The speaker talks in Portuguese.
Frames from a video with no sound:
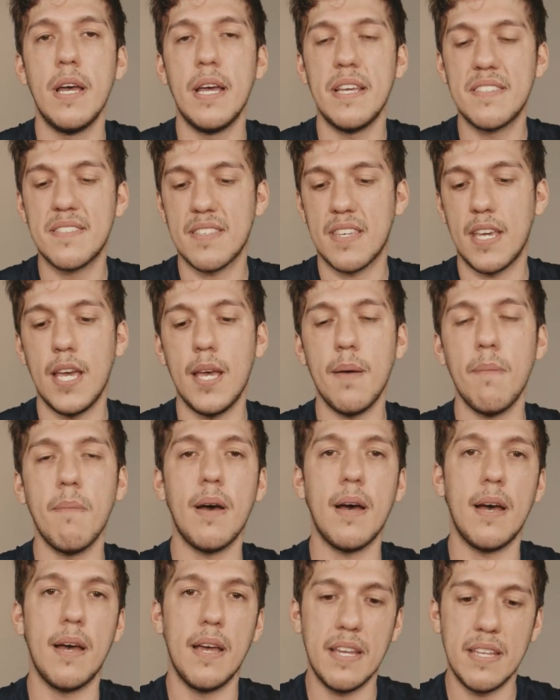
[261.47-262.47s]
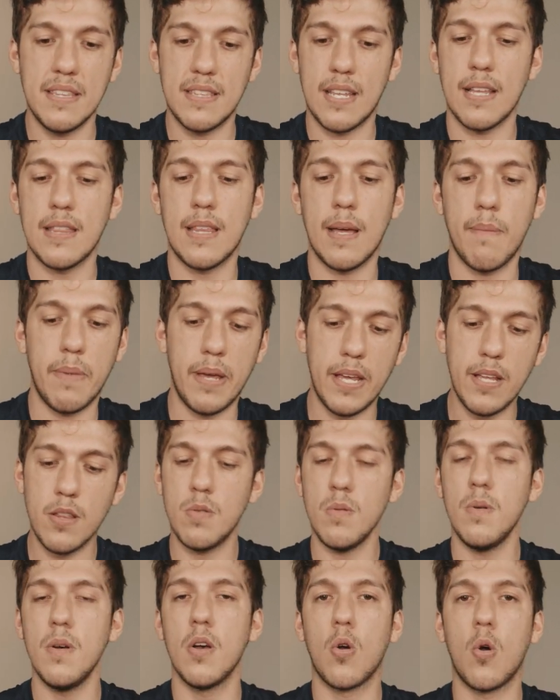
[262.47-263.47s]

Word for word: esquema e tratamento